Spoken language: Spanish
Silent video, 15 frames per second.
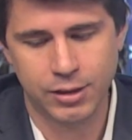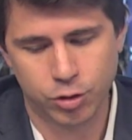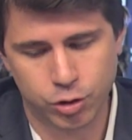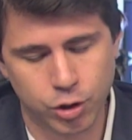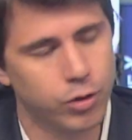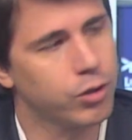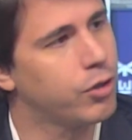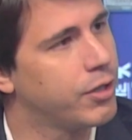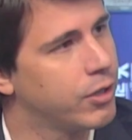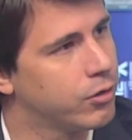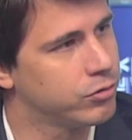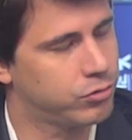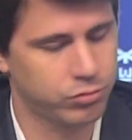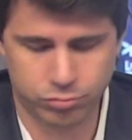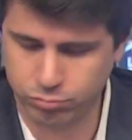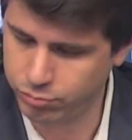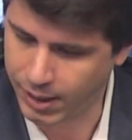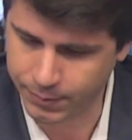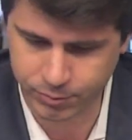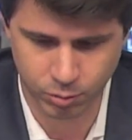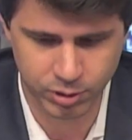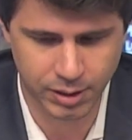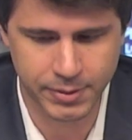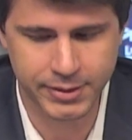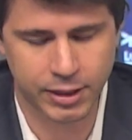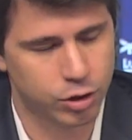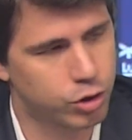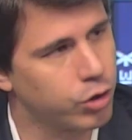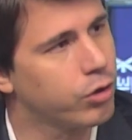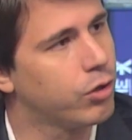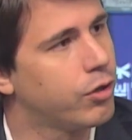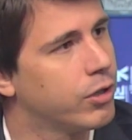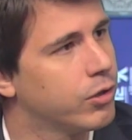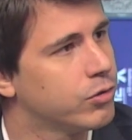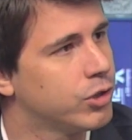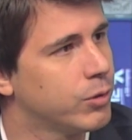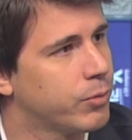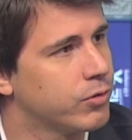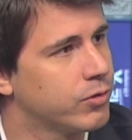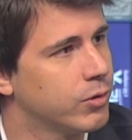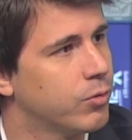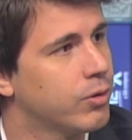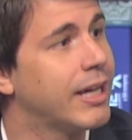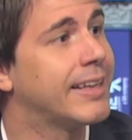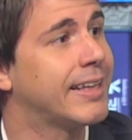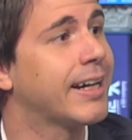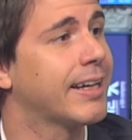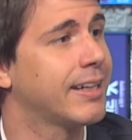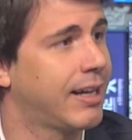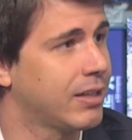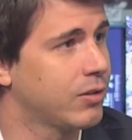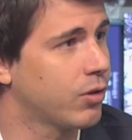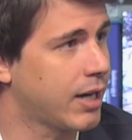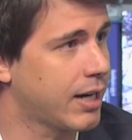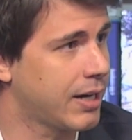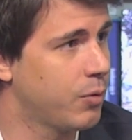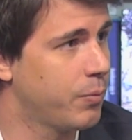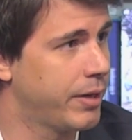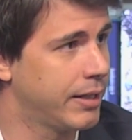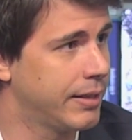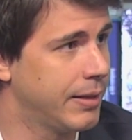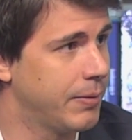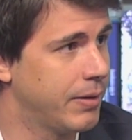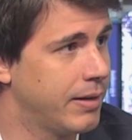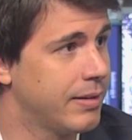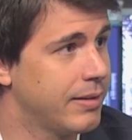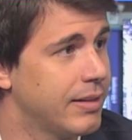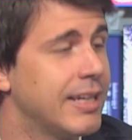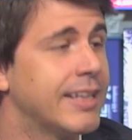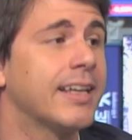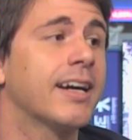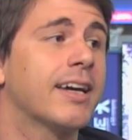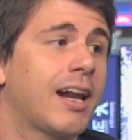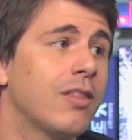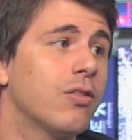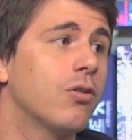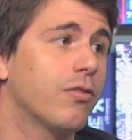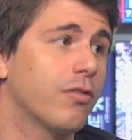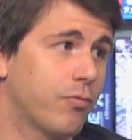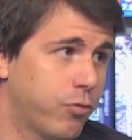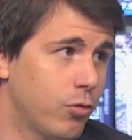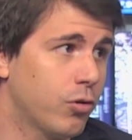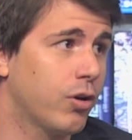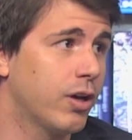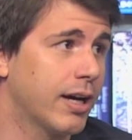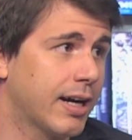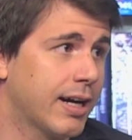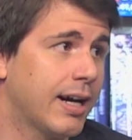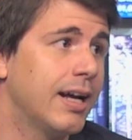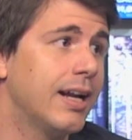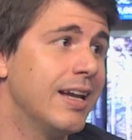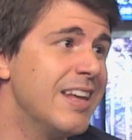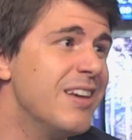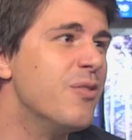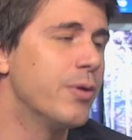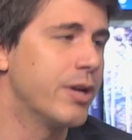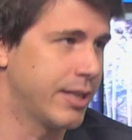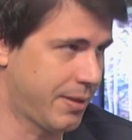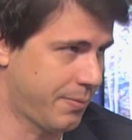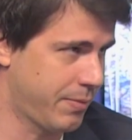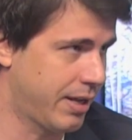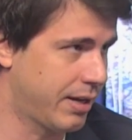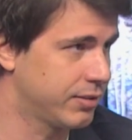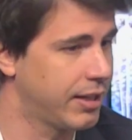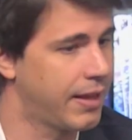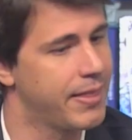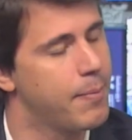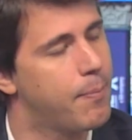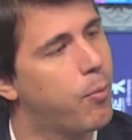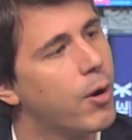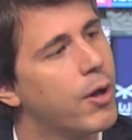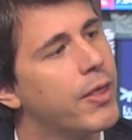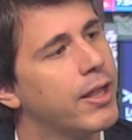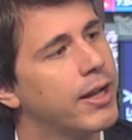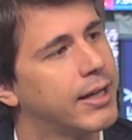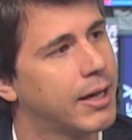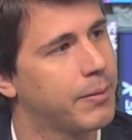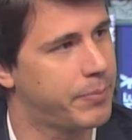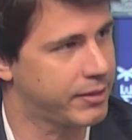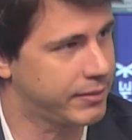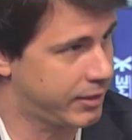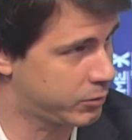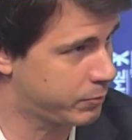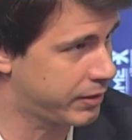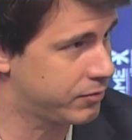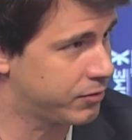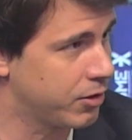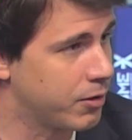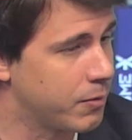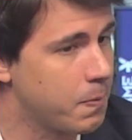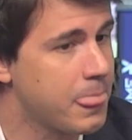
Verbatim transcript: Todos los negocios, absolutamente todos los negocios de Prosegur están generando caja operativa y están generando flujo de caja libre también, o sea, después del CAPEX de expansión.